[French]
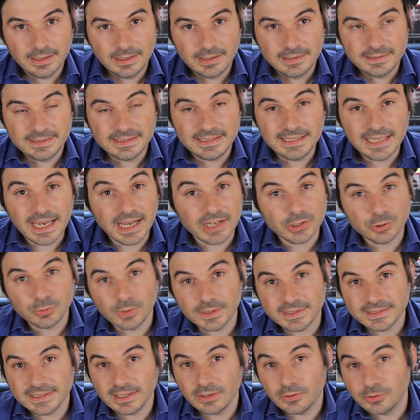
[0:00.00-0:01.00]
S'il y a à
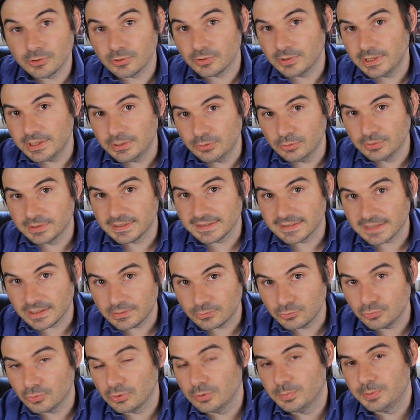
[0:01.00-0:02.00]
choisir entre les deux, ça sera
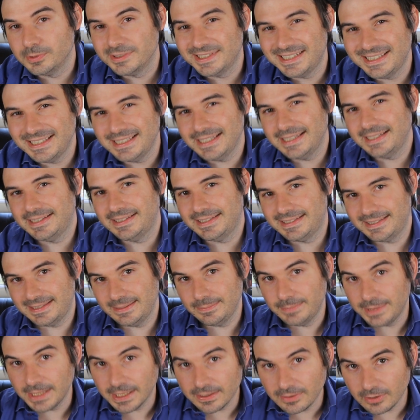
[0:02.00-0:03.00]
toujours le petit et c'est
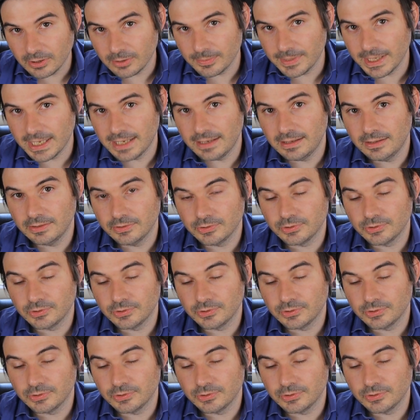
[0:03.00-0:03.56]
bien normal.